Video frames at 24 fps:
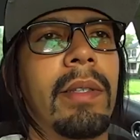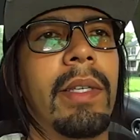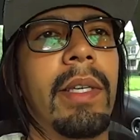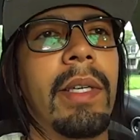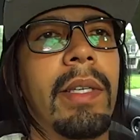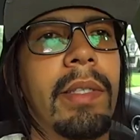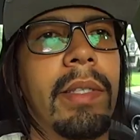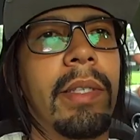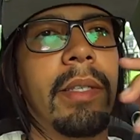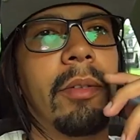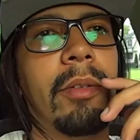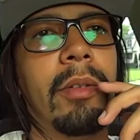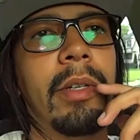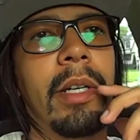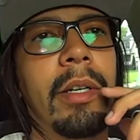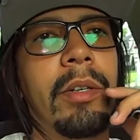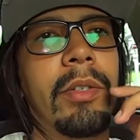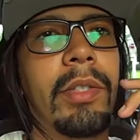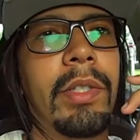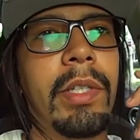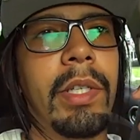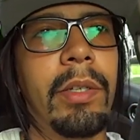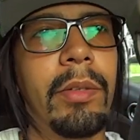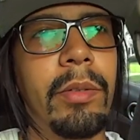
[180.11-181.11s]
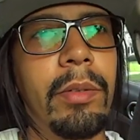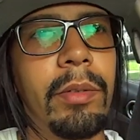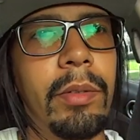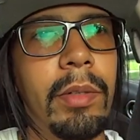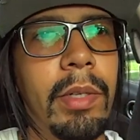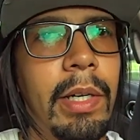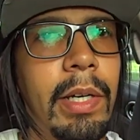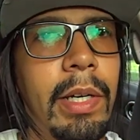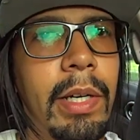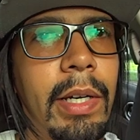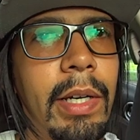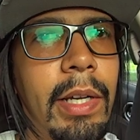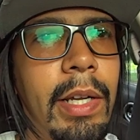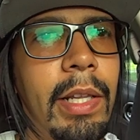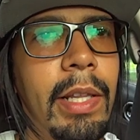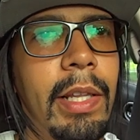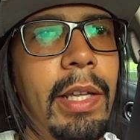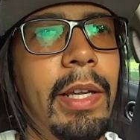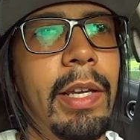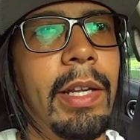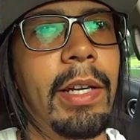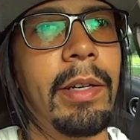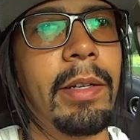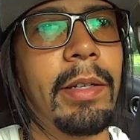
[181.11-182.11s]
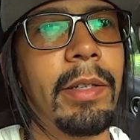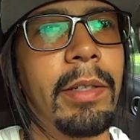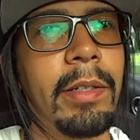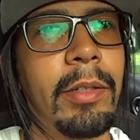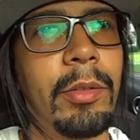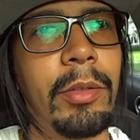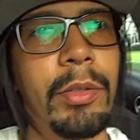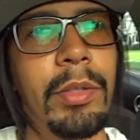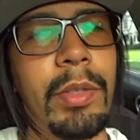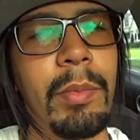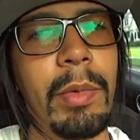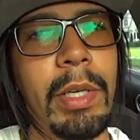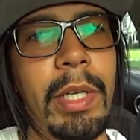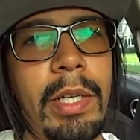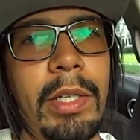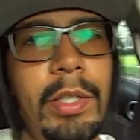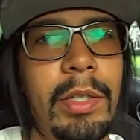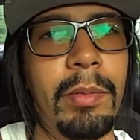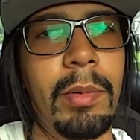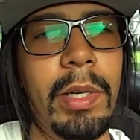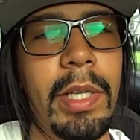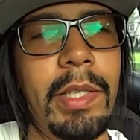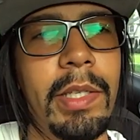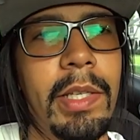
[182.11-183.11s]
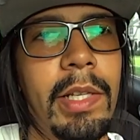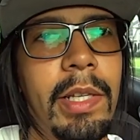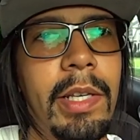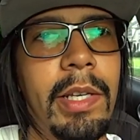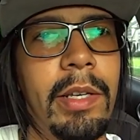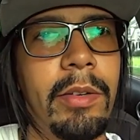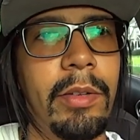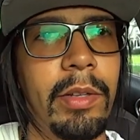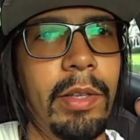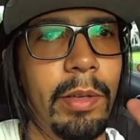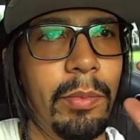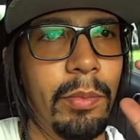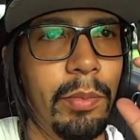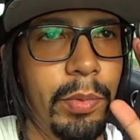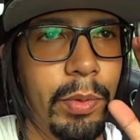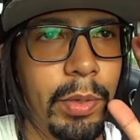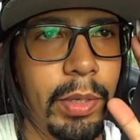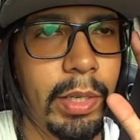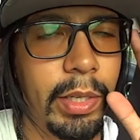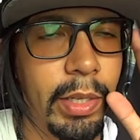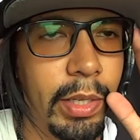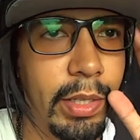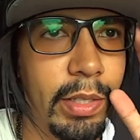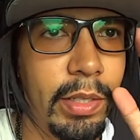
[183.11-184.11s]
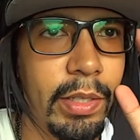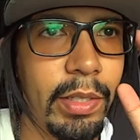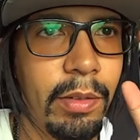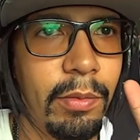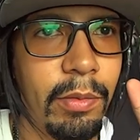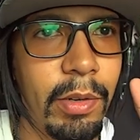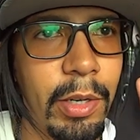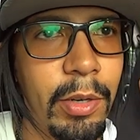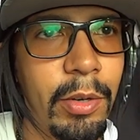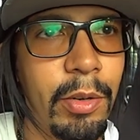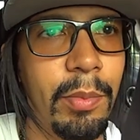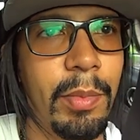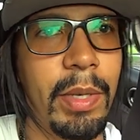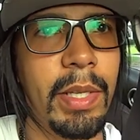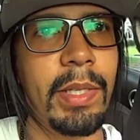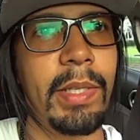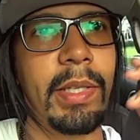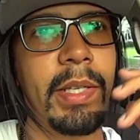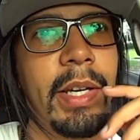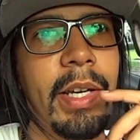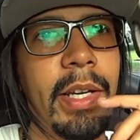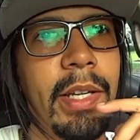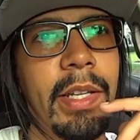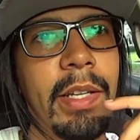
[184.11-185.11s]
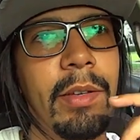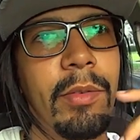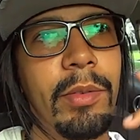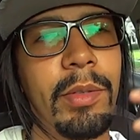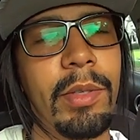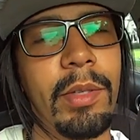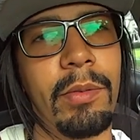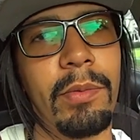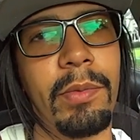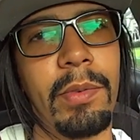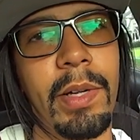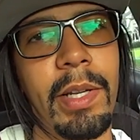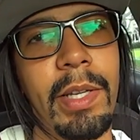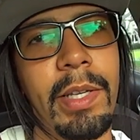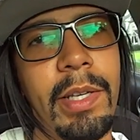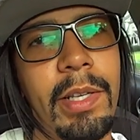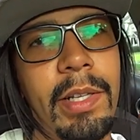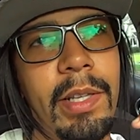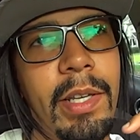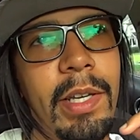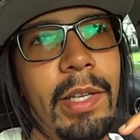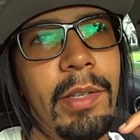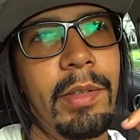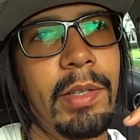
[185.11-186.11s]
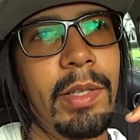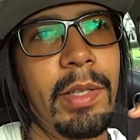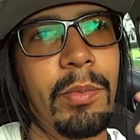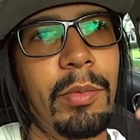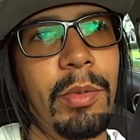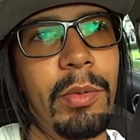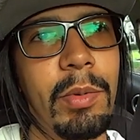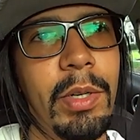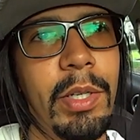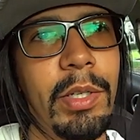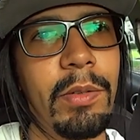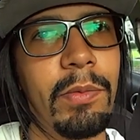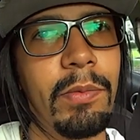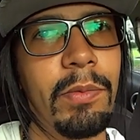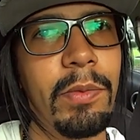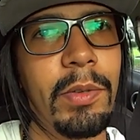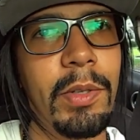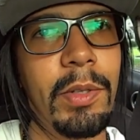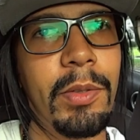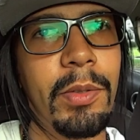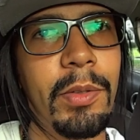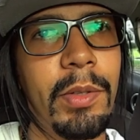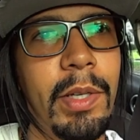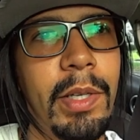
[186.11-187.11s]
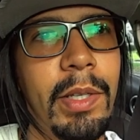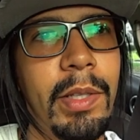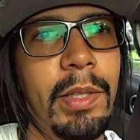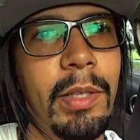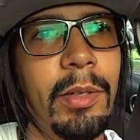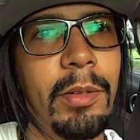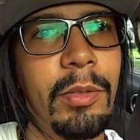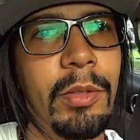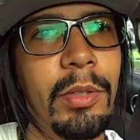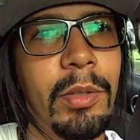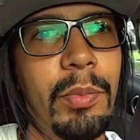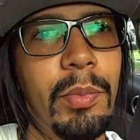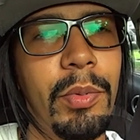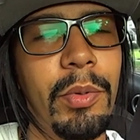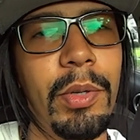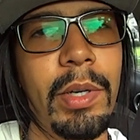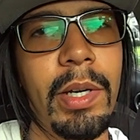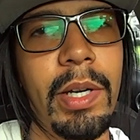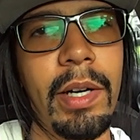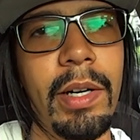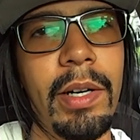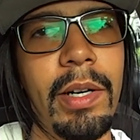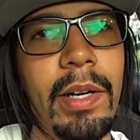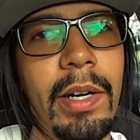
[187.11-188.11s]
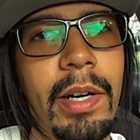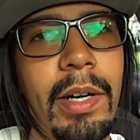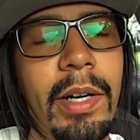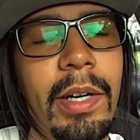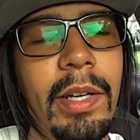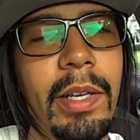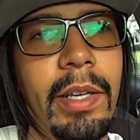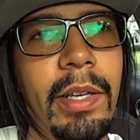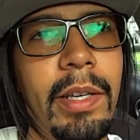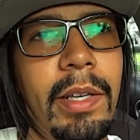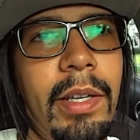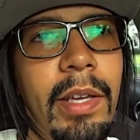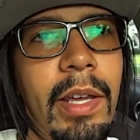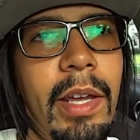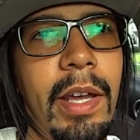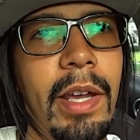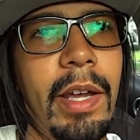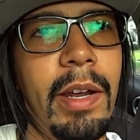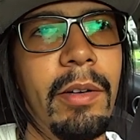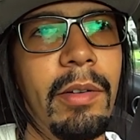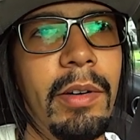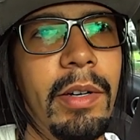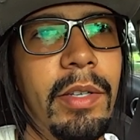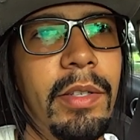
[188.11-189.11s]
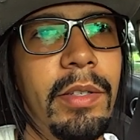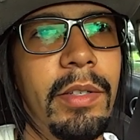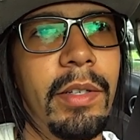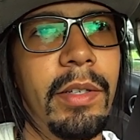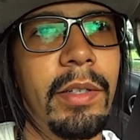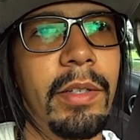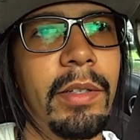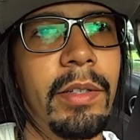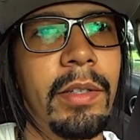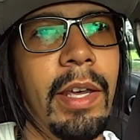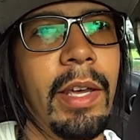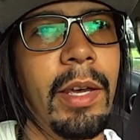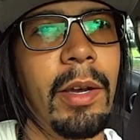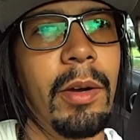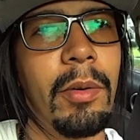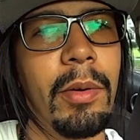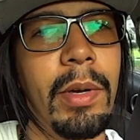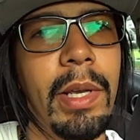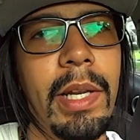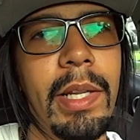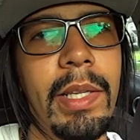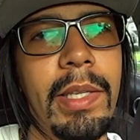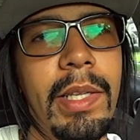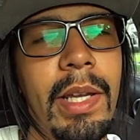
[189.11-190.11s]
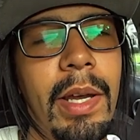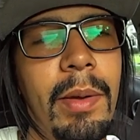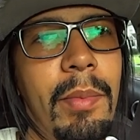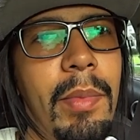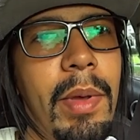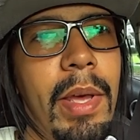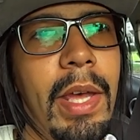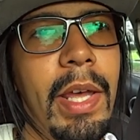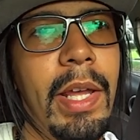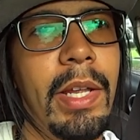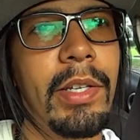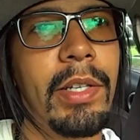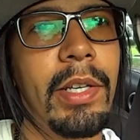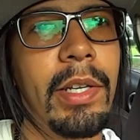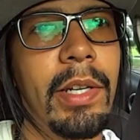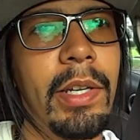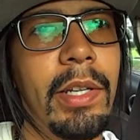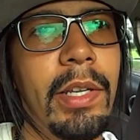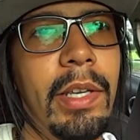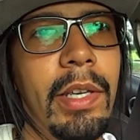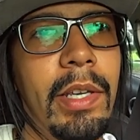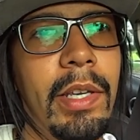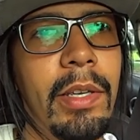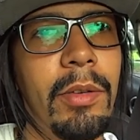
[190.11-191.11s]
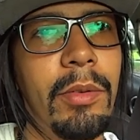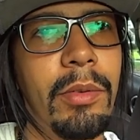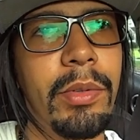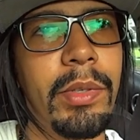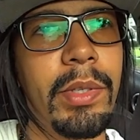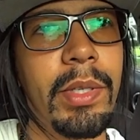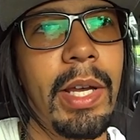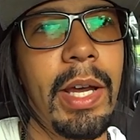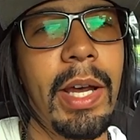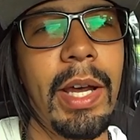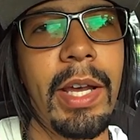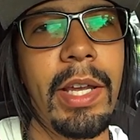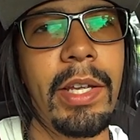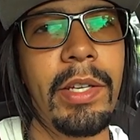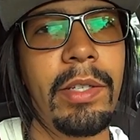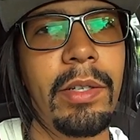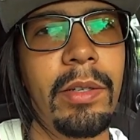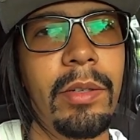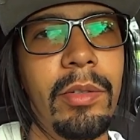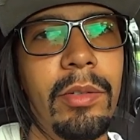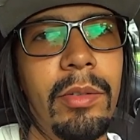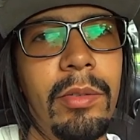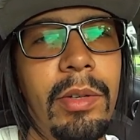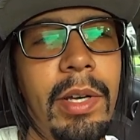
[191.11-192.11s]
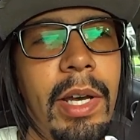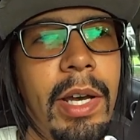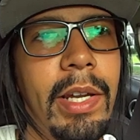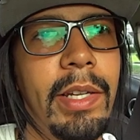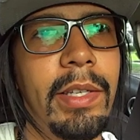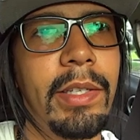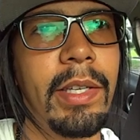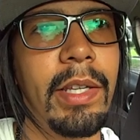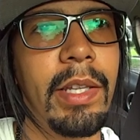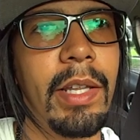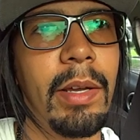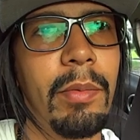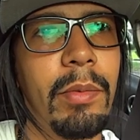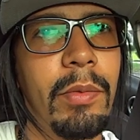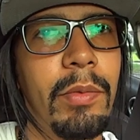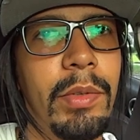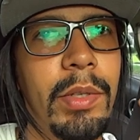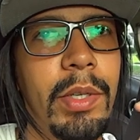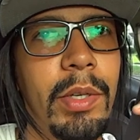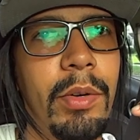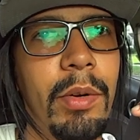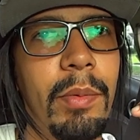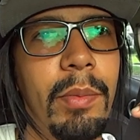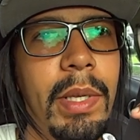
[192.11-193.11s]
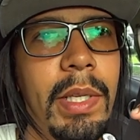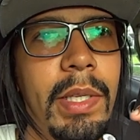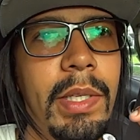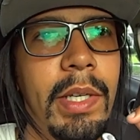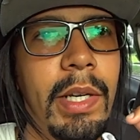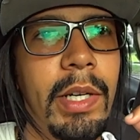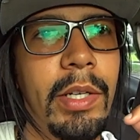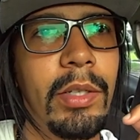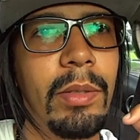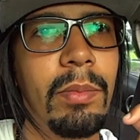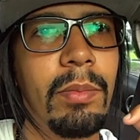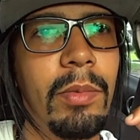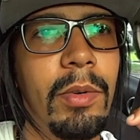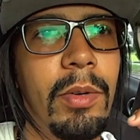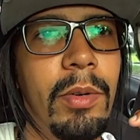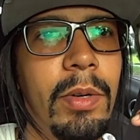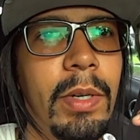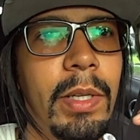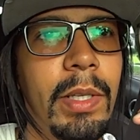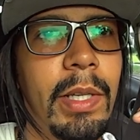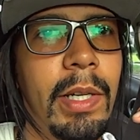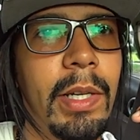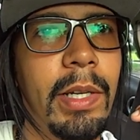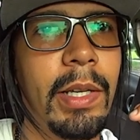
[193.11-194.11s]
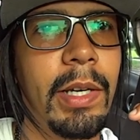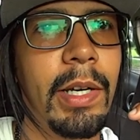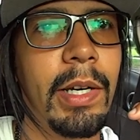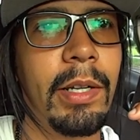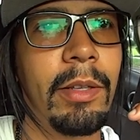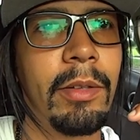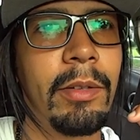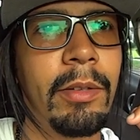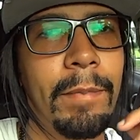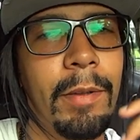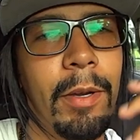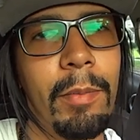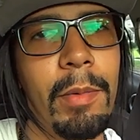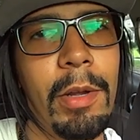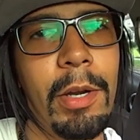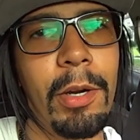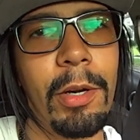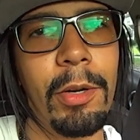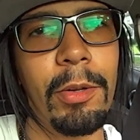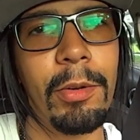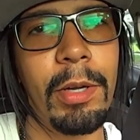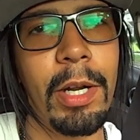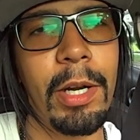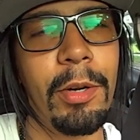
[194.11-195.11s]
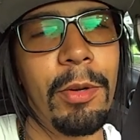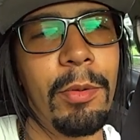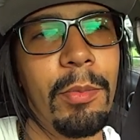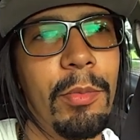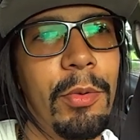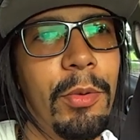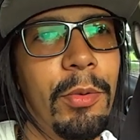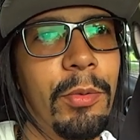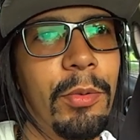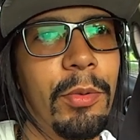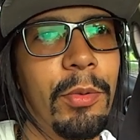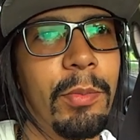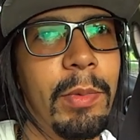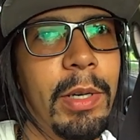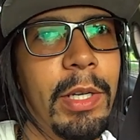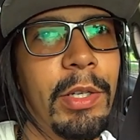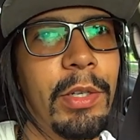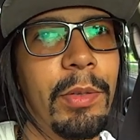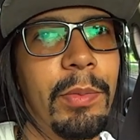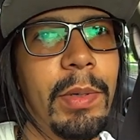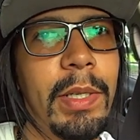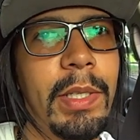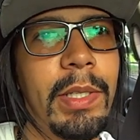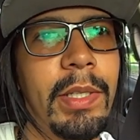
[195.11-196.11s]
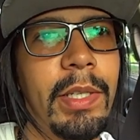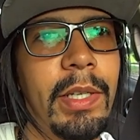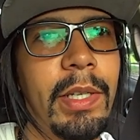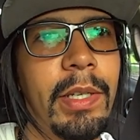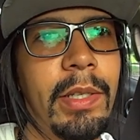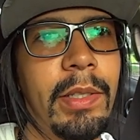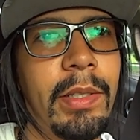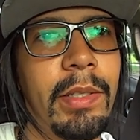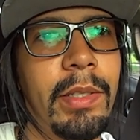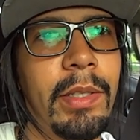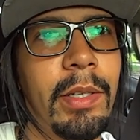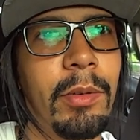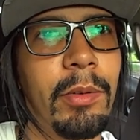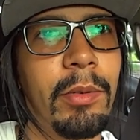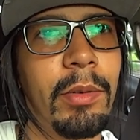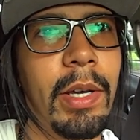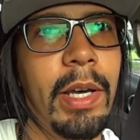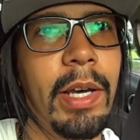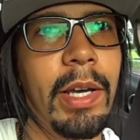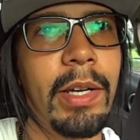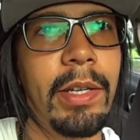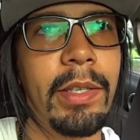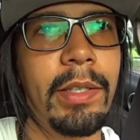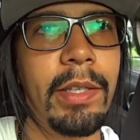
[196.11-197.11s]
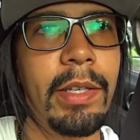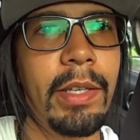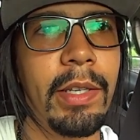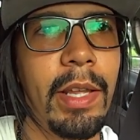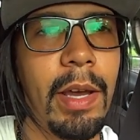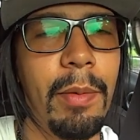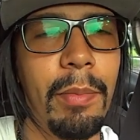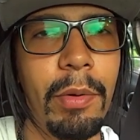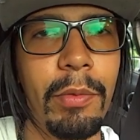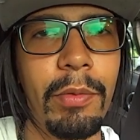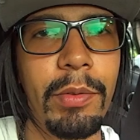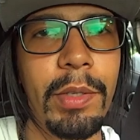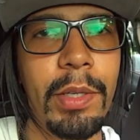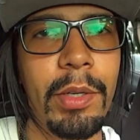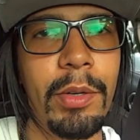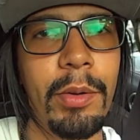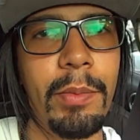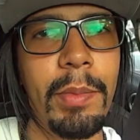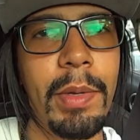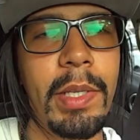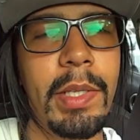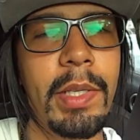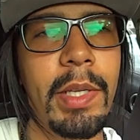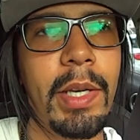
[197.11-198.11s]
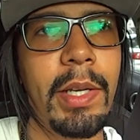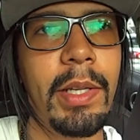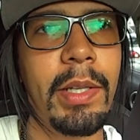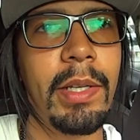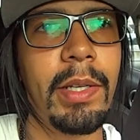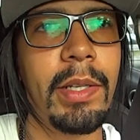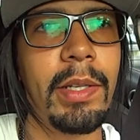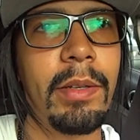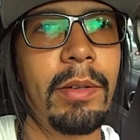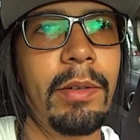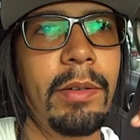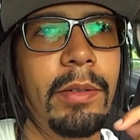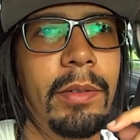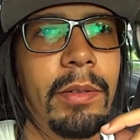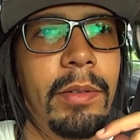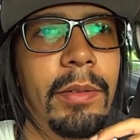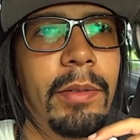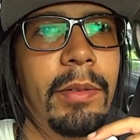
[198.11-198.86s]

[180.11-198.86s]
Tem que ser um lugar onde tem a galera, os imigrantes brasileiros, né? Porque se você vai começar, né? E você não fala inglês, vai ser muito mais difícil, né? Então, tipo, Kearney, Harrison, é, ou Elizabeth ali, Hillside, é uns lugares que dá para você começar de boa, tá ligado? Não é o melhor lugar do mundo, mas, tipo assim, são lugares que dá para você começar, entendeu?